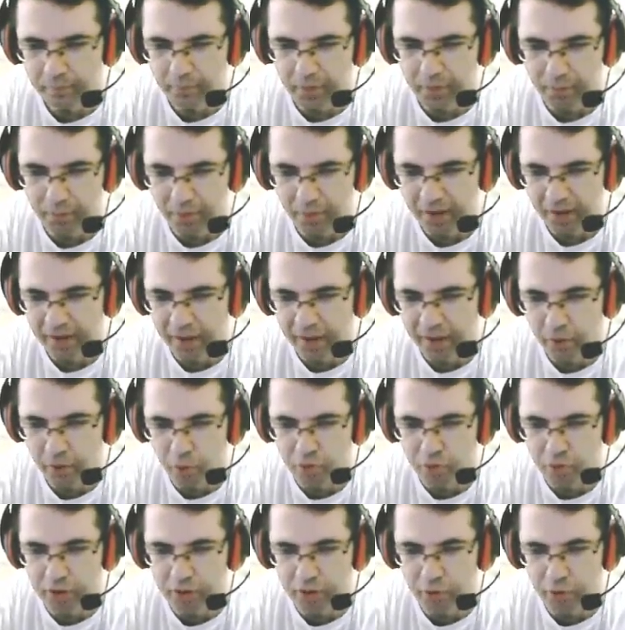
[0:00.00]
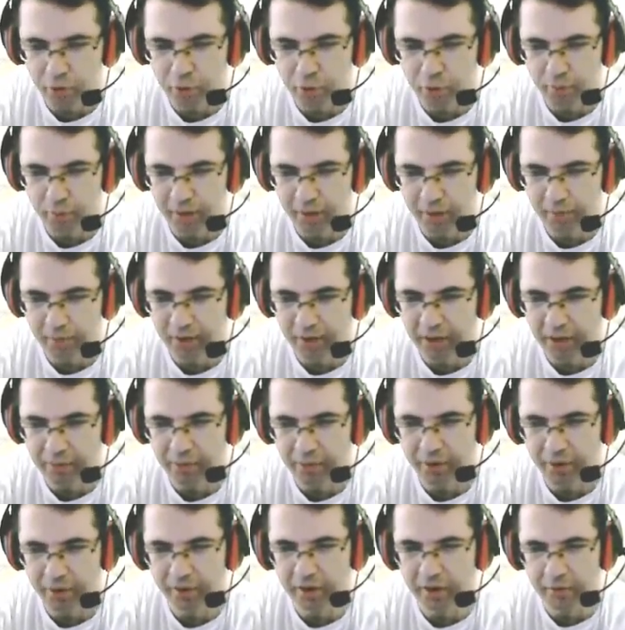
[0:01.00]
Madene konsantre oldum. Adamı rahat
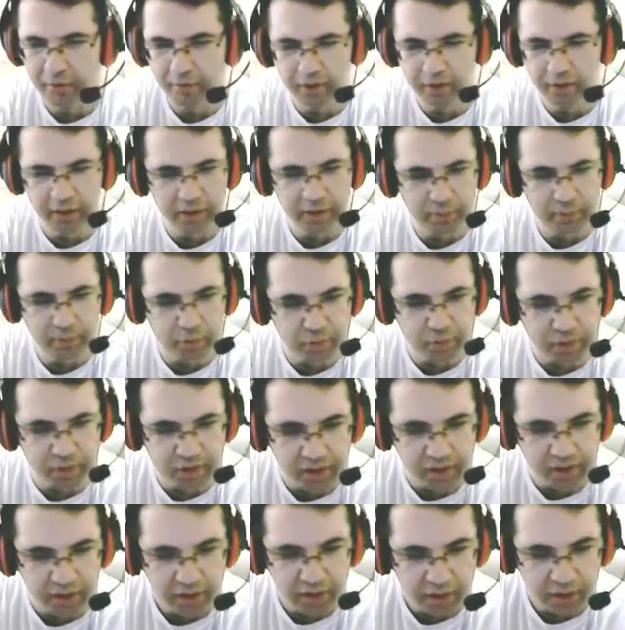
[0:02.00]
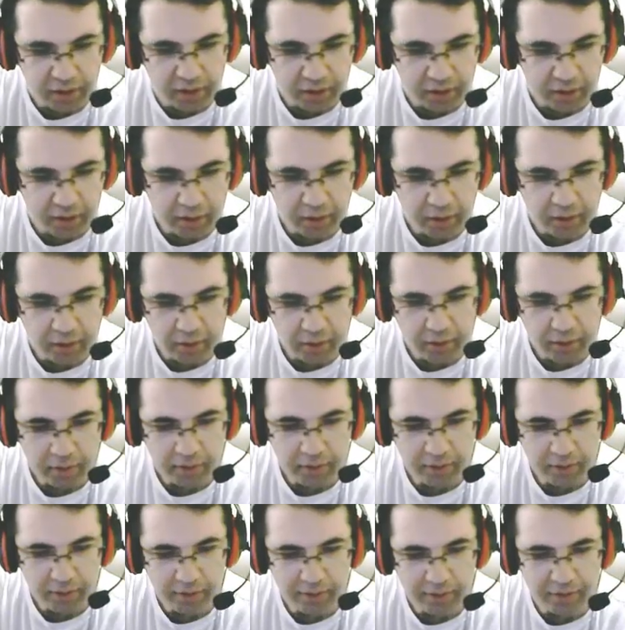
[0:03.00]
bırakın ya falan demiş birisi.
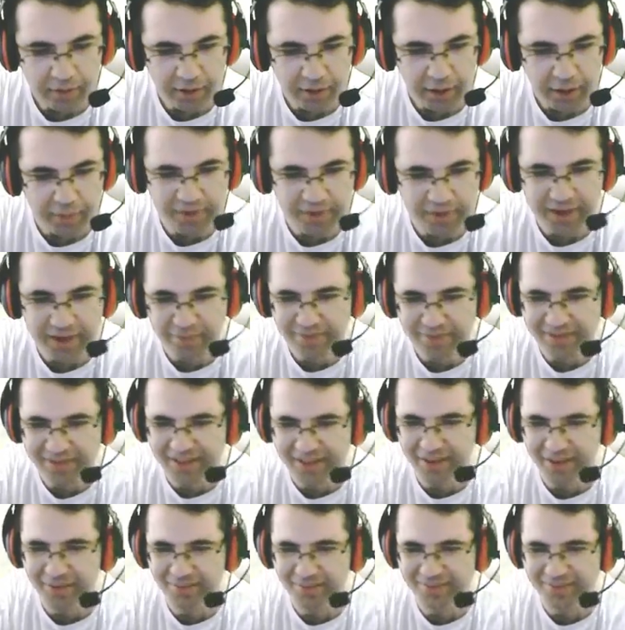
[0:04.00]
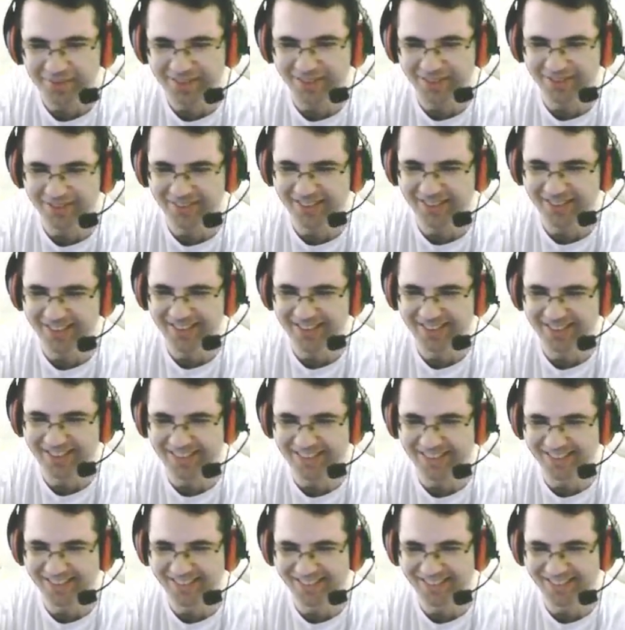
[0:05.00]
Abi sen mister ben mister. Vay
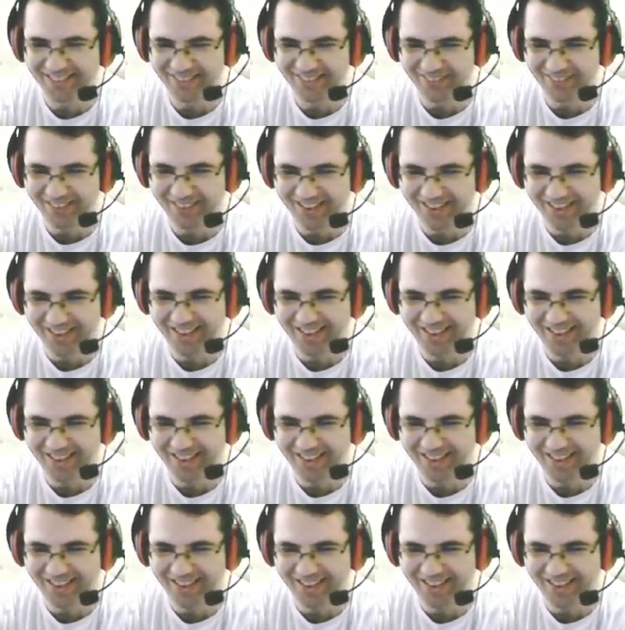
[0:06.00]
canım ya.